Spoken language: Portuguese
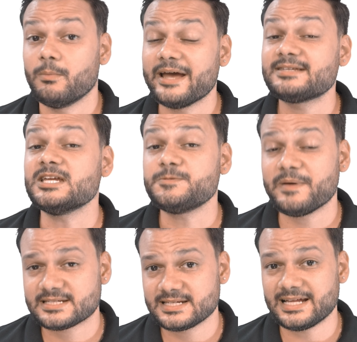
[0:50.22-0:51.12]
Uma recente
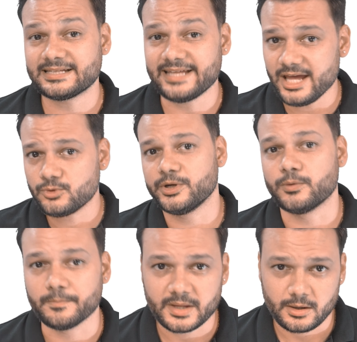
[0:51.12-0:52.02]
pesquisa da
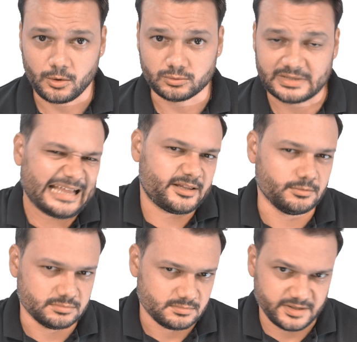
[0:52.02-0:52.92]
Datrium, ou
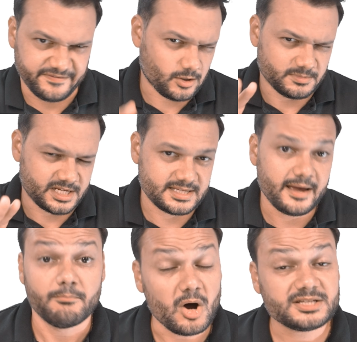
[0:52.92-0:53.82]
Datrium, você fala como você
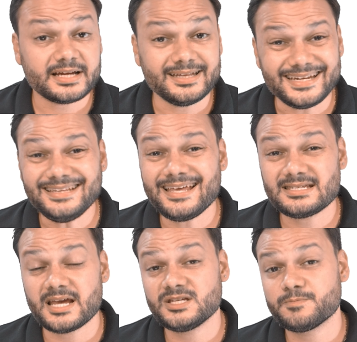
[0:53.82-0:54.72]
quiser, mostra que
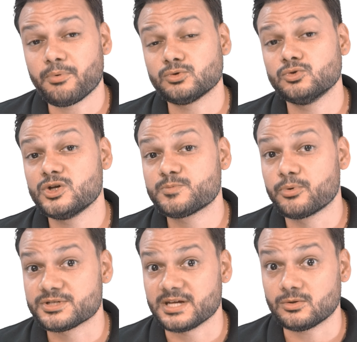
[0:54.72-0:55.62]

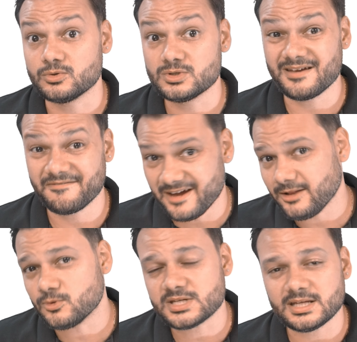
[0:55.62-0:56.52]
36,2% dos
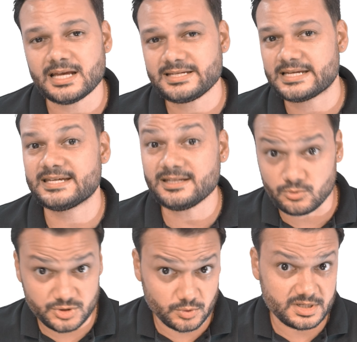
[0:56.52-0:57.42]
eventos que
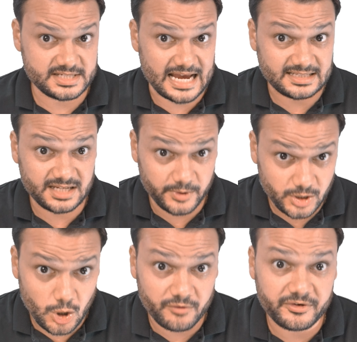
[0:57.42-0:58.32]
necessitam de um disaster
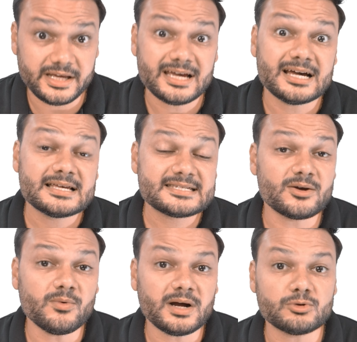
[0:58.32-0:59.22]
recovery
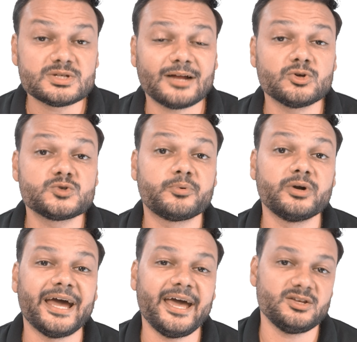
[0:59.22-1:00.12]
são causados
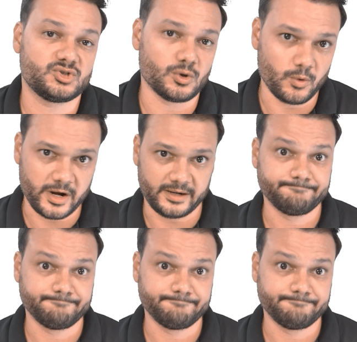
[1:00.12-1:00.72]
por ransomware.